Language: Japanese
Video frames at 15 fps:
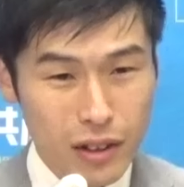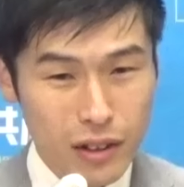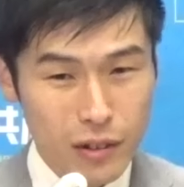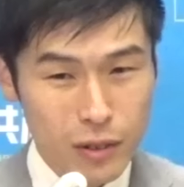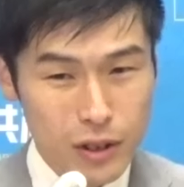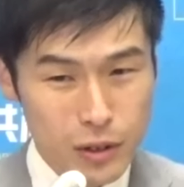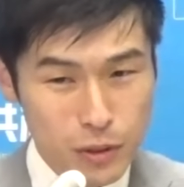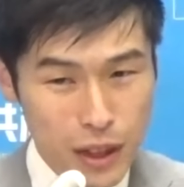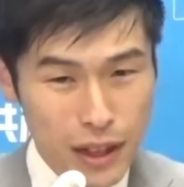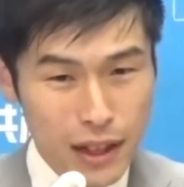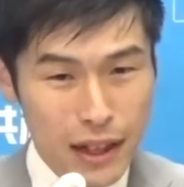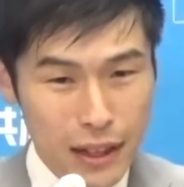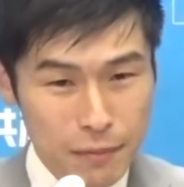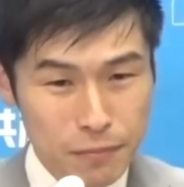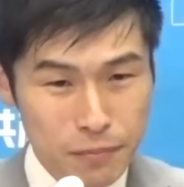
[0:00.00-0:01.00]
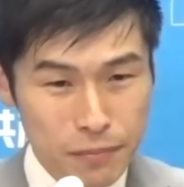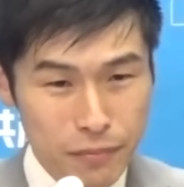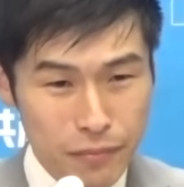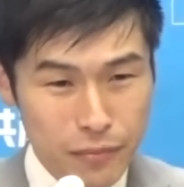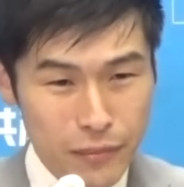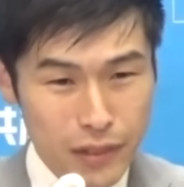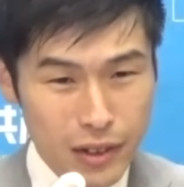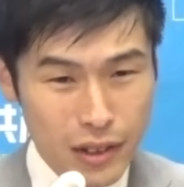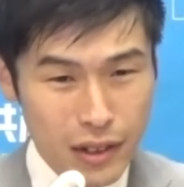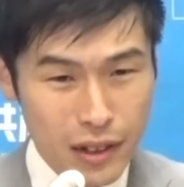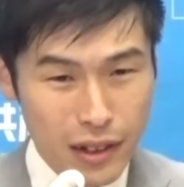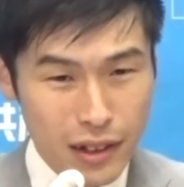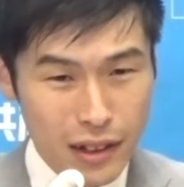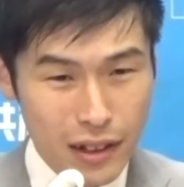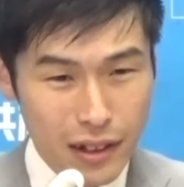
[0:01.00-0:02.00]
要するに裏金
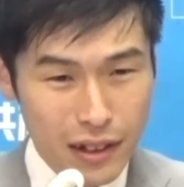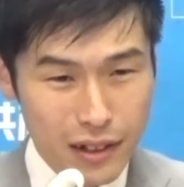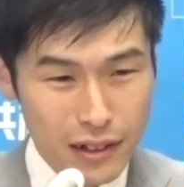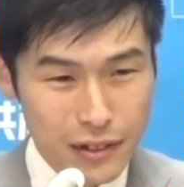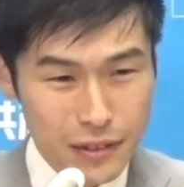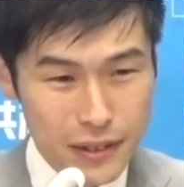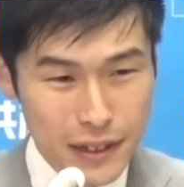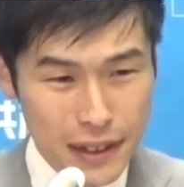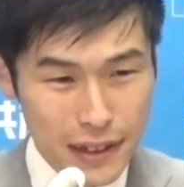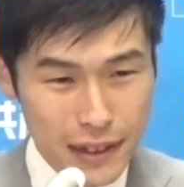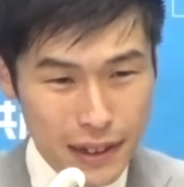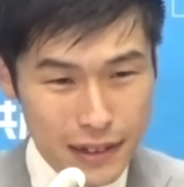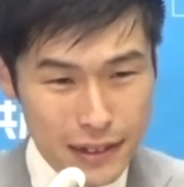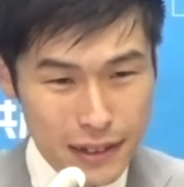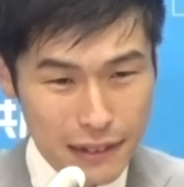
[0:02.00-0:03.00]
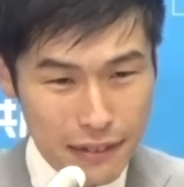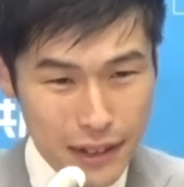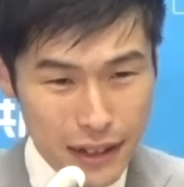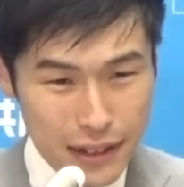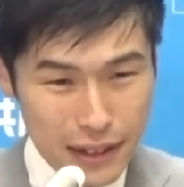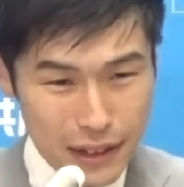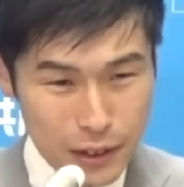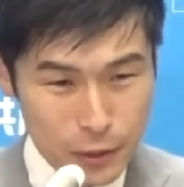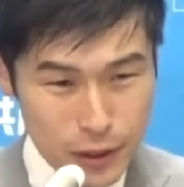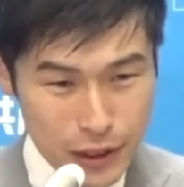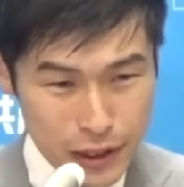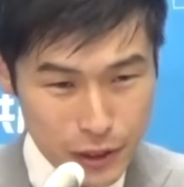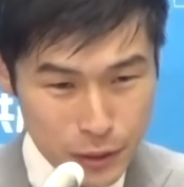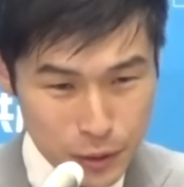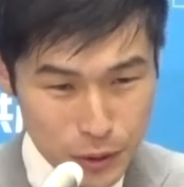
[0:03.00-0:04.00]
えー、不正な使われ方を
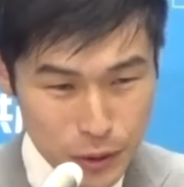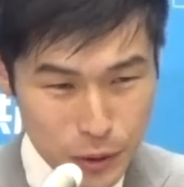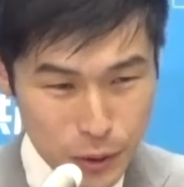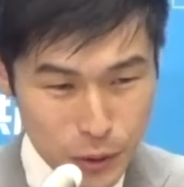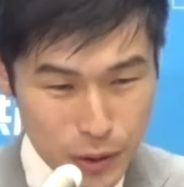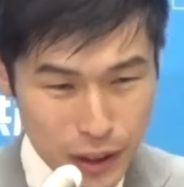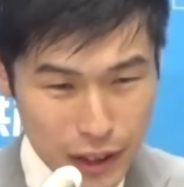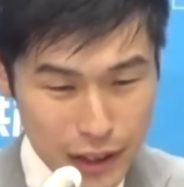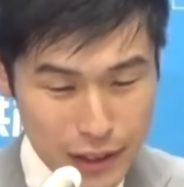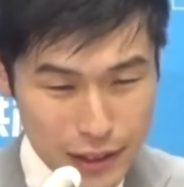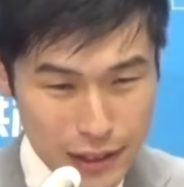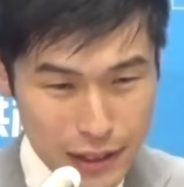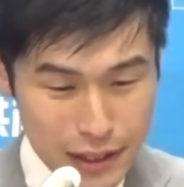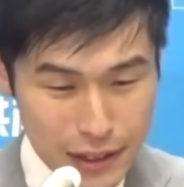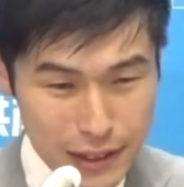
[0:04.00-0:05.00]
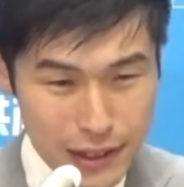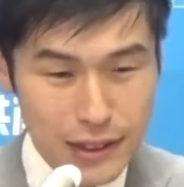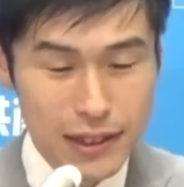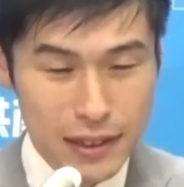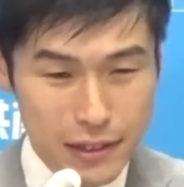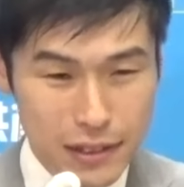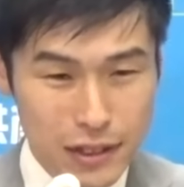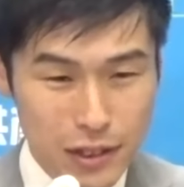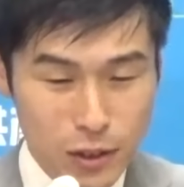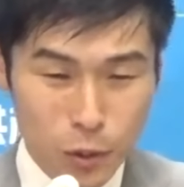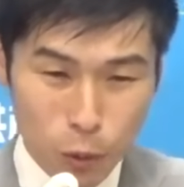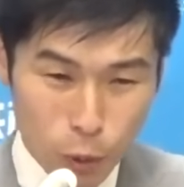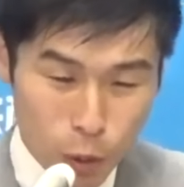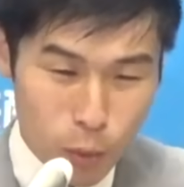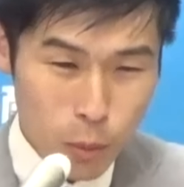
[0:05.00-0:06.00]
しうるような政治資金、そ
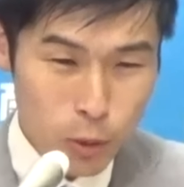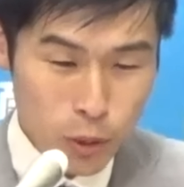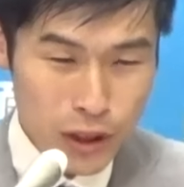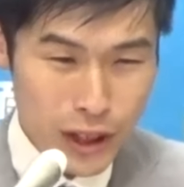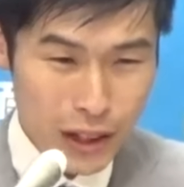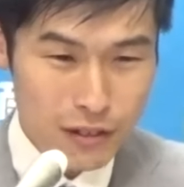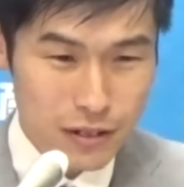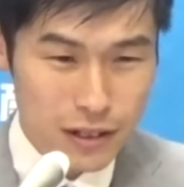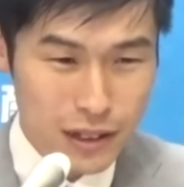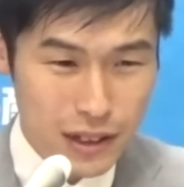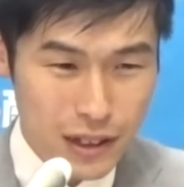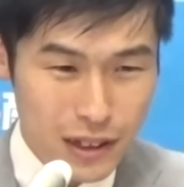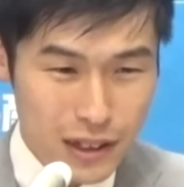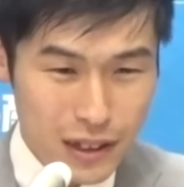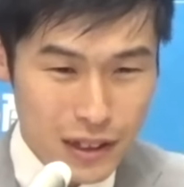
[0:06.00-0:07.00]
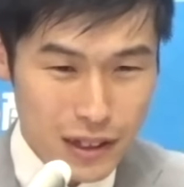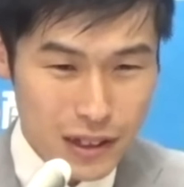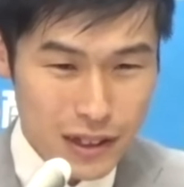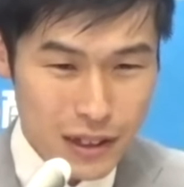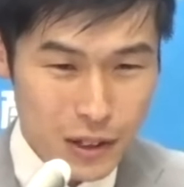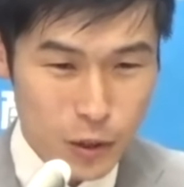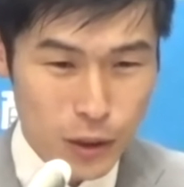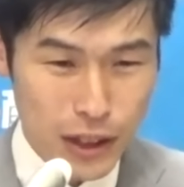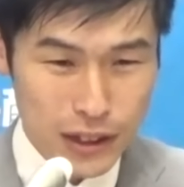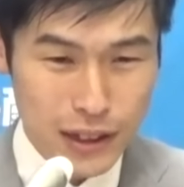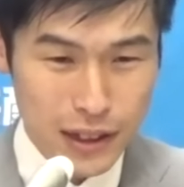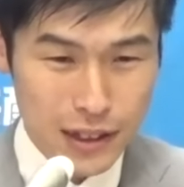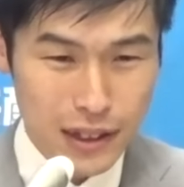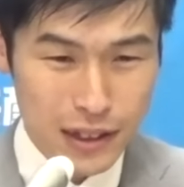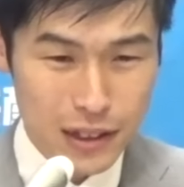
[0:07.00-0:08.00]
の大元にある企業団
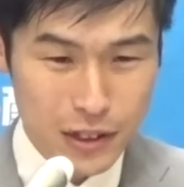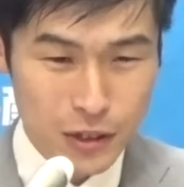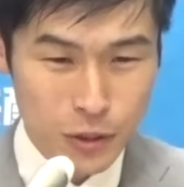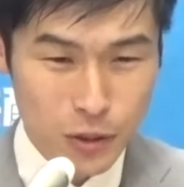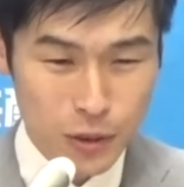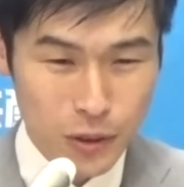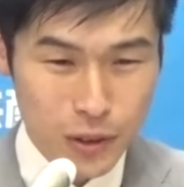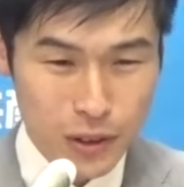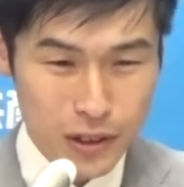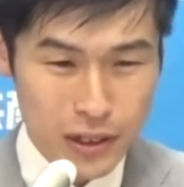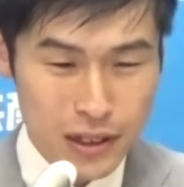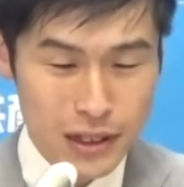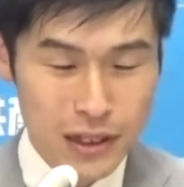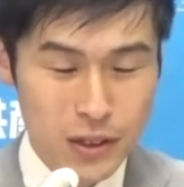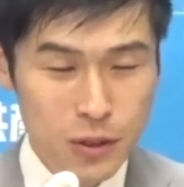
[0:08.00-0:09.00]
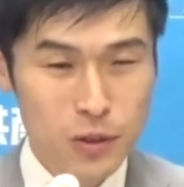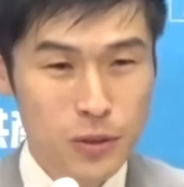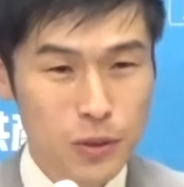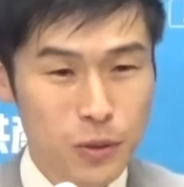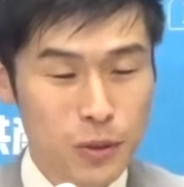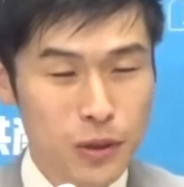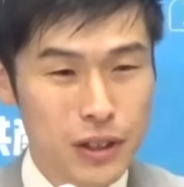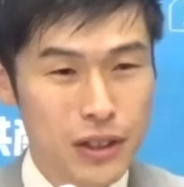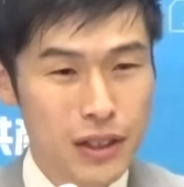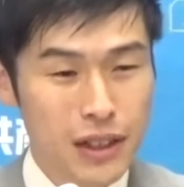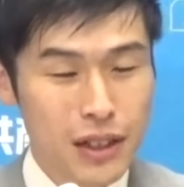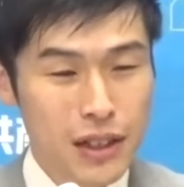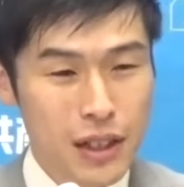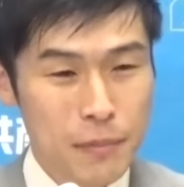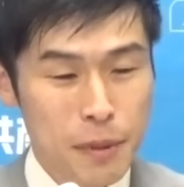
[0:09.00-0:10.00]
体献金の禁止というところに、やっ
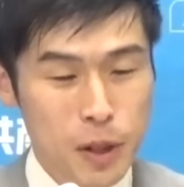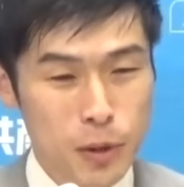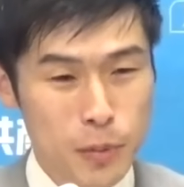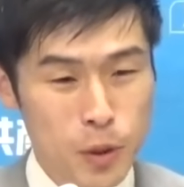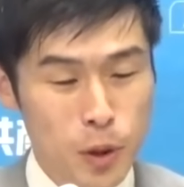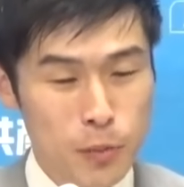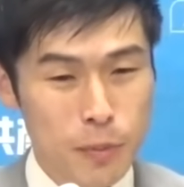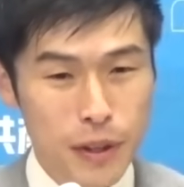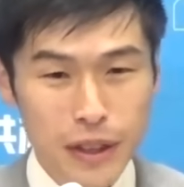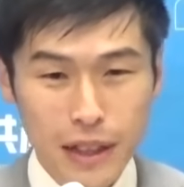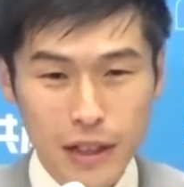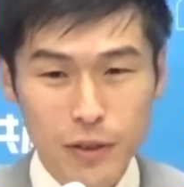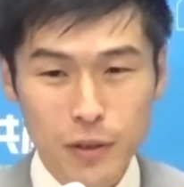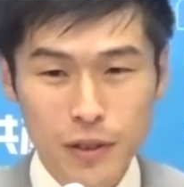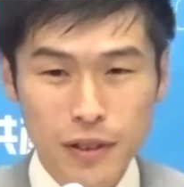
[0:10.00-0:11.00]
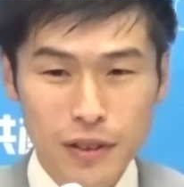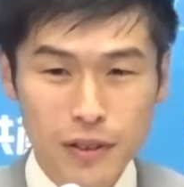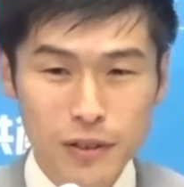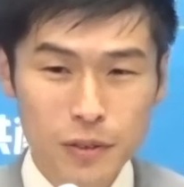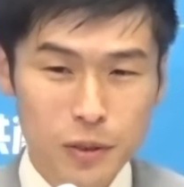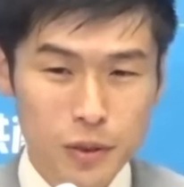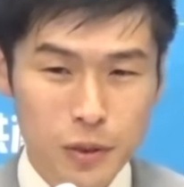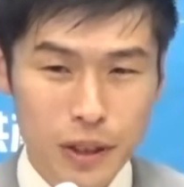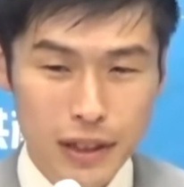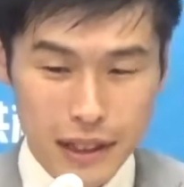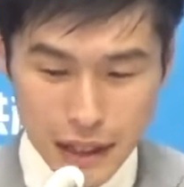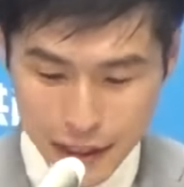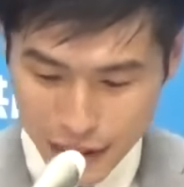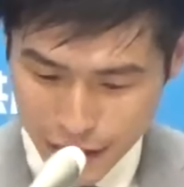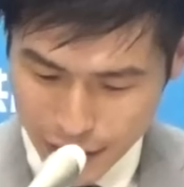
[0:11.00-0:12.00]
ぱり踏み込むべきだということを重
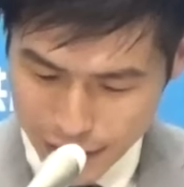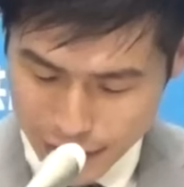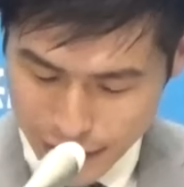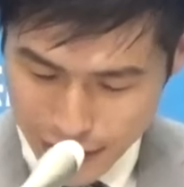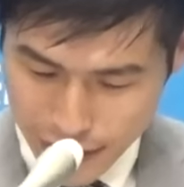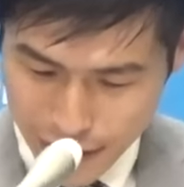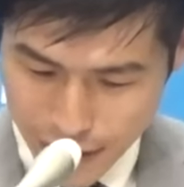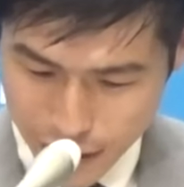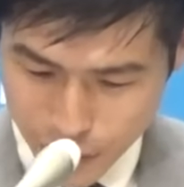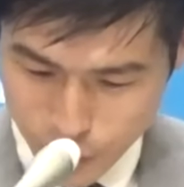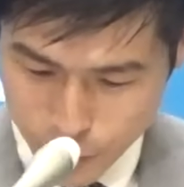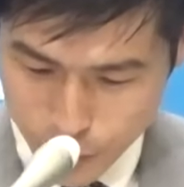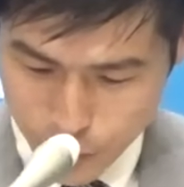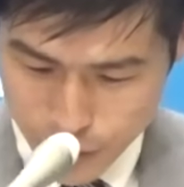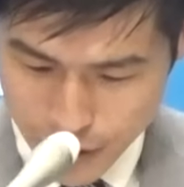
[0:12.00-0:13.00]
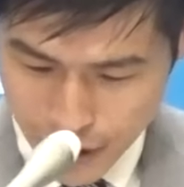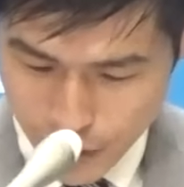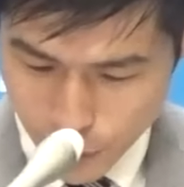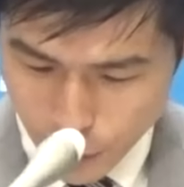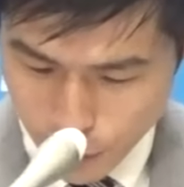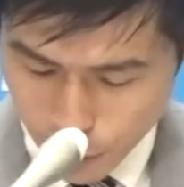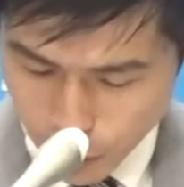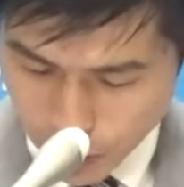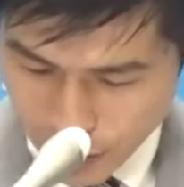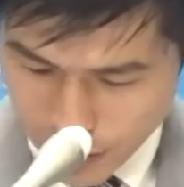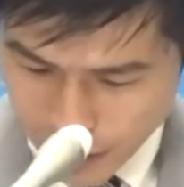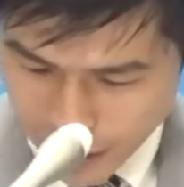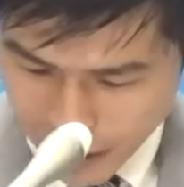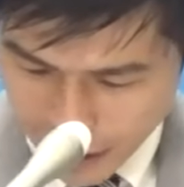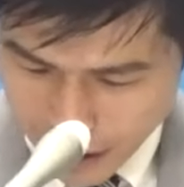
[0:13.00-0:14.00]
ねて、えー、強調したいと思っ
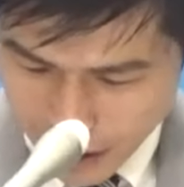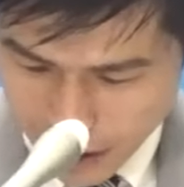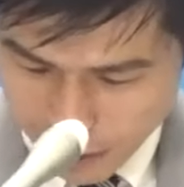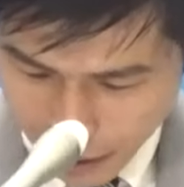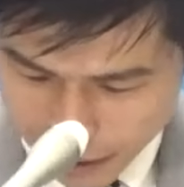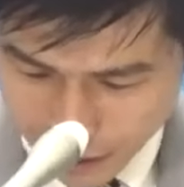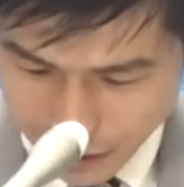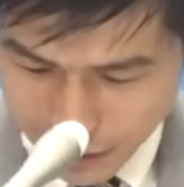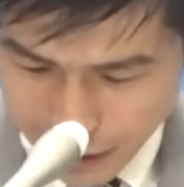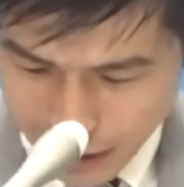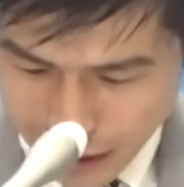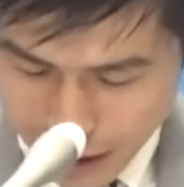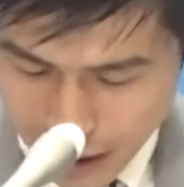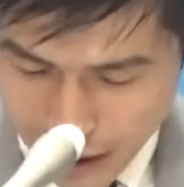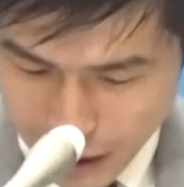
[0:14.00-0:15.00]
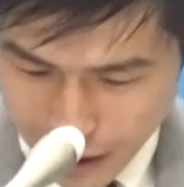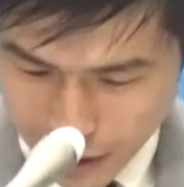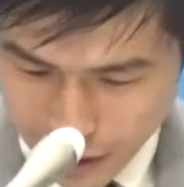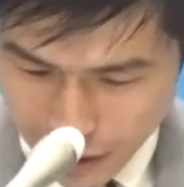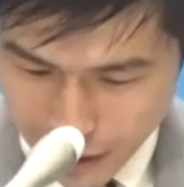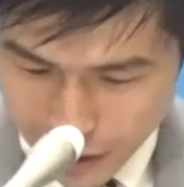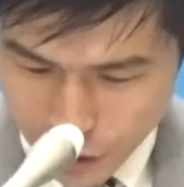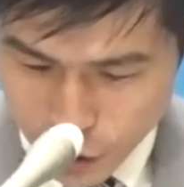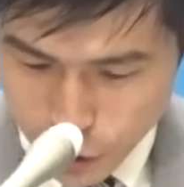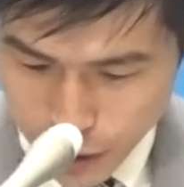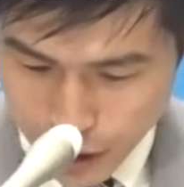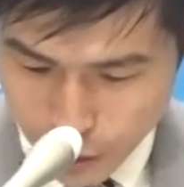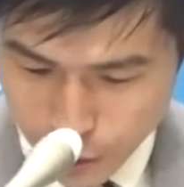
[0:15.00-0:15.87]
ています。えー、週明け